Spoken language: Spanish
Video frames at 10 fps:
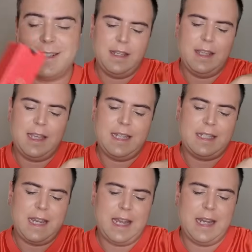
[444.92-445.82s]
dice que es
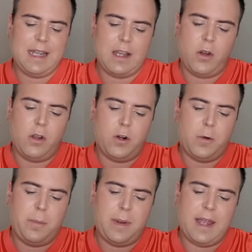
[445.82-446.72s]
el de Color
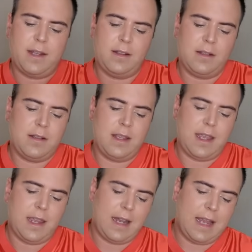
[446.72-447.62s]
Pen de
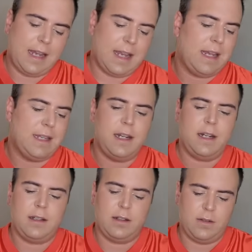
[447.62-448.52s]
el eyeliner,
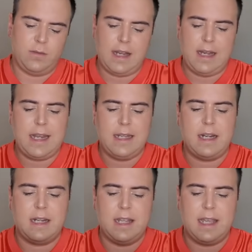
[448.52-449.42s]
un
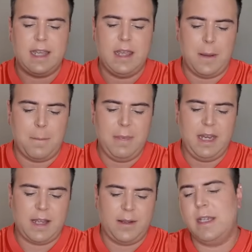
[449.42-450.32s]
eyeliner de
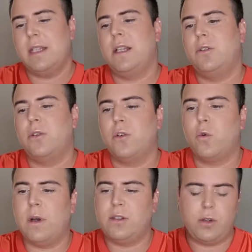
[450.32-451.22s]
Mina, es en el tono
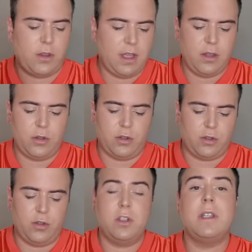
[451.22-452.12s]

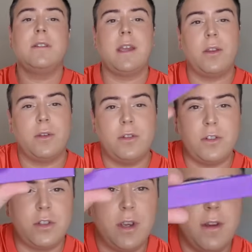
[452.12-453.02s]

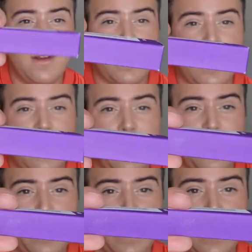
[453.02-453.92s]
482 que
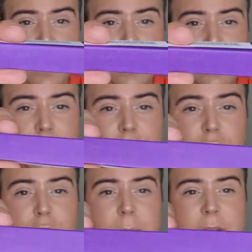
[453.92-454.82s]
para
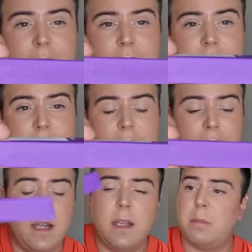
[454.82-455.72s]
resumen es este
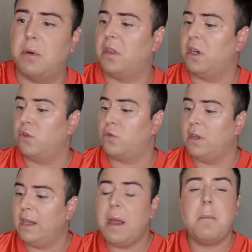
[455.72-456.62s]
lila, que por cierto es un
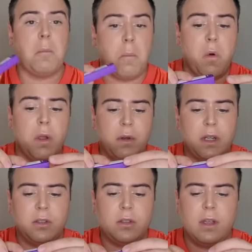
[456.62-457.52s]
lila muy
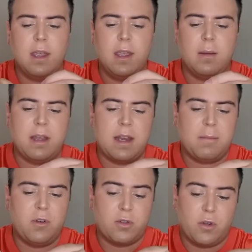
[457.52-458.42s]
bonito. me que
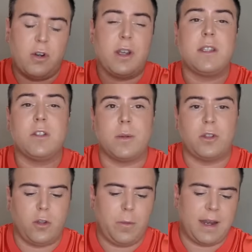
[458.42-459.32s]
los colores y sobre
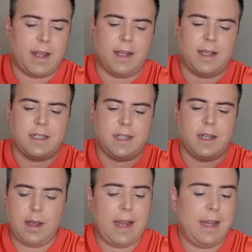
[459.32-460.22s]
todo para que
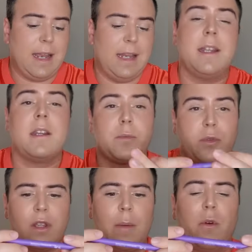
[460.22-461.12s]
sean eyeliners,
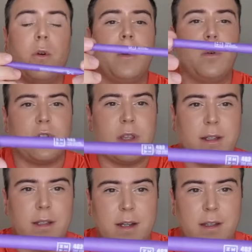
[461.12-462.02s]
pues tampoco me gusta que
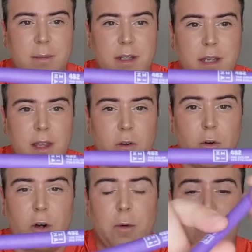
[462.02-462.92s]
tengan demasiado
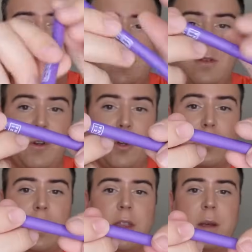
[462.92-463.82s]
color porque no me lo
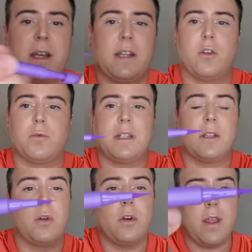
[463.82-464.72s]
suelo hacer, imaginaos más de
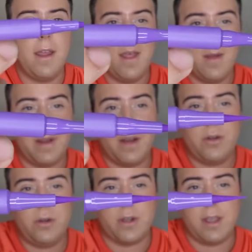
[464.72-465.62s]
color.
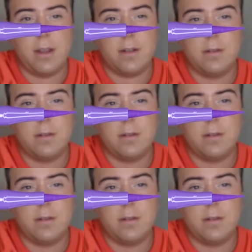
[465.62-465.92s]
Pero oye,